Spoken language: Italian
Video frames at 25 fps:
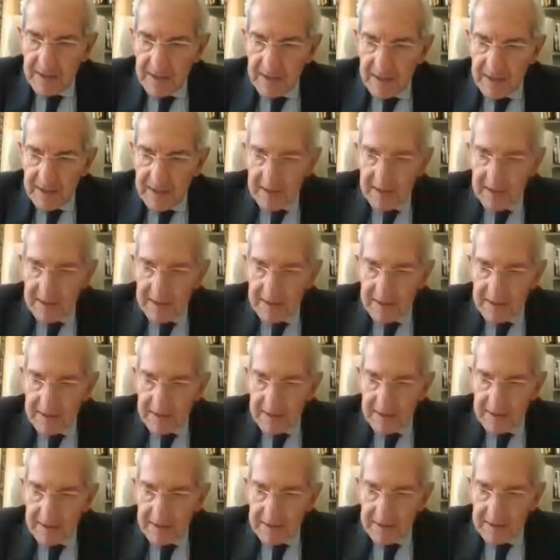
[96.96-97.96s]

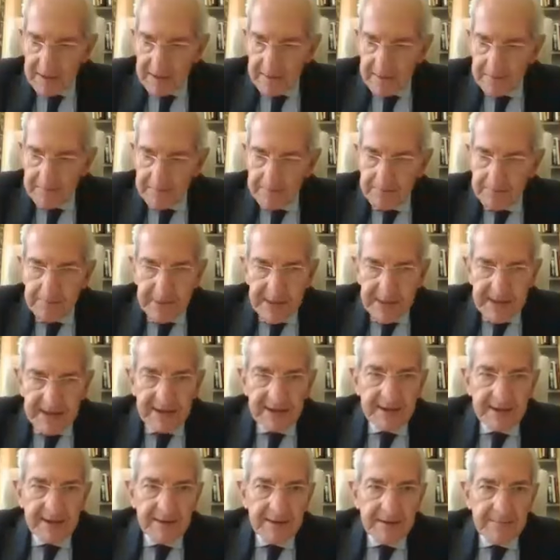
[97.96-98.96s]
eh,
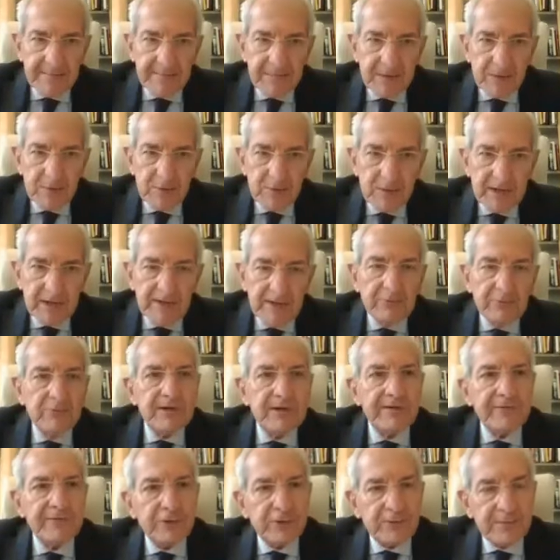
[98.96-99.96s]
per la,
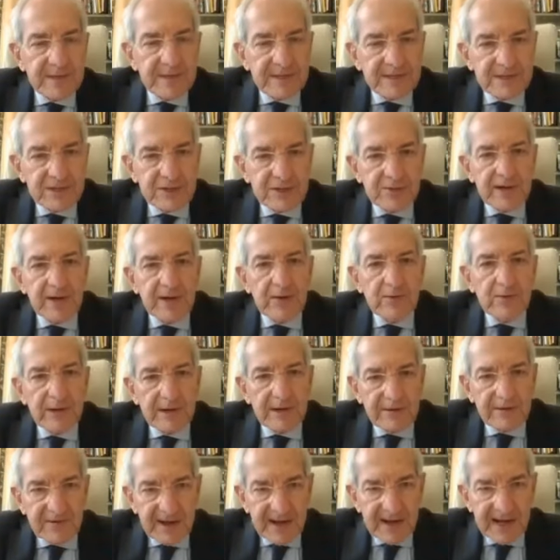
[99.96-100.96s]
una formazione
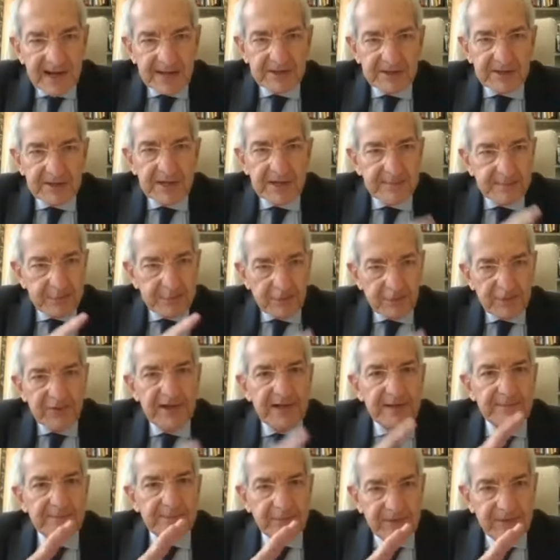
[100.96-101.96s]
qualificata di
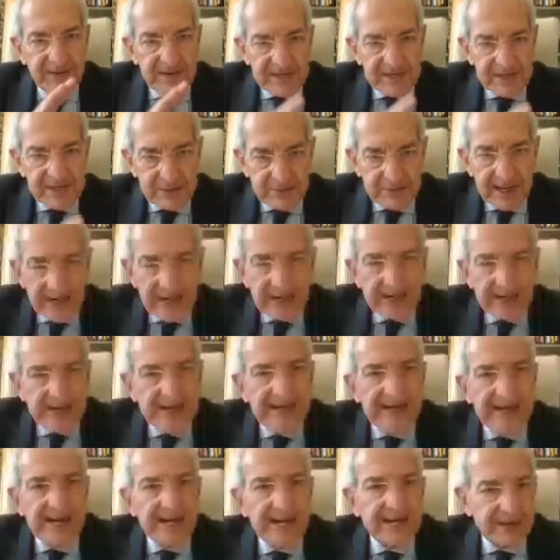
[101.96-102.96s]
profili professionali
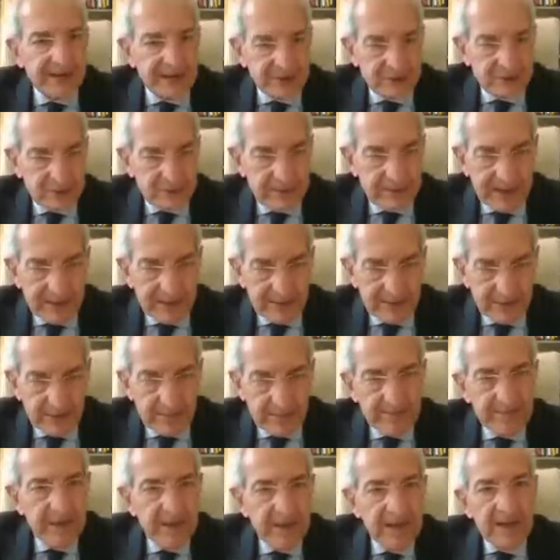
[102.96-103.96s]
dedicati al
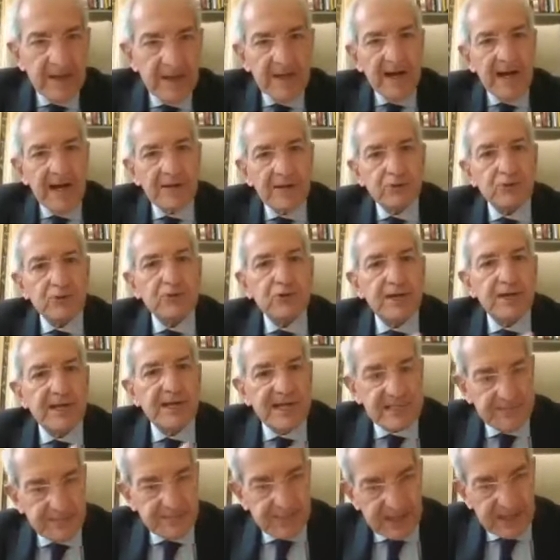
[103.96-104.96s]
subacqueo, a tutti gli
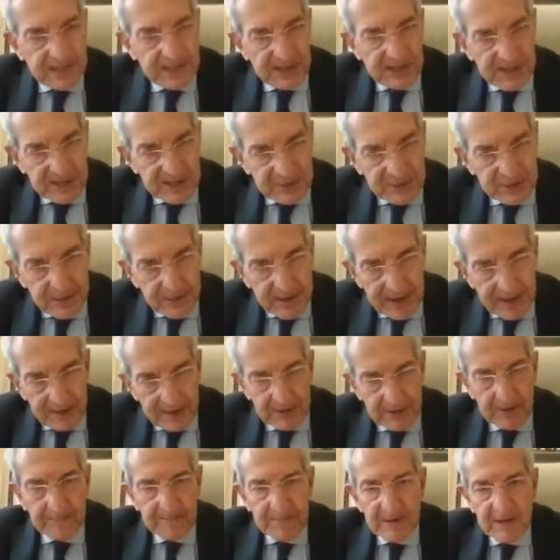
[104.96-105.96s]
aspetti del
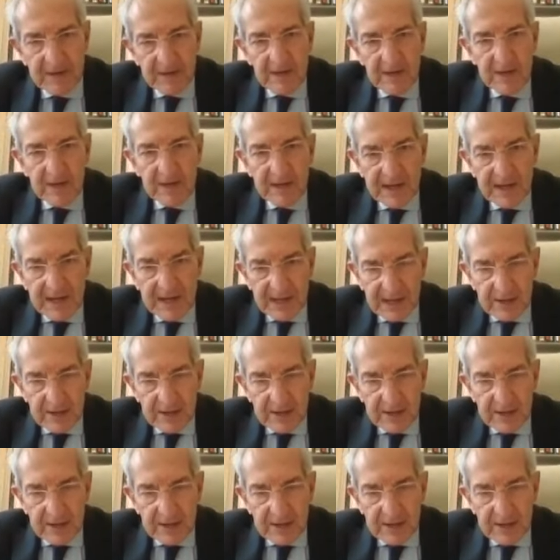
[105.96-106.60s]
subacqueo, che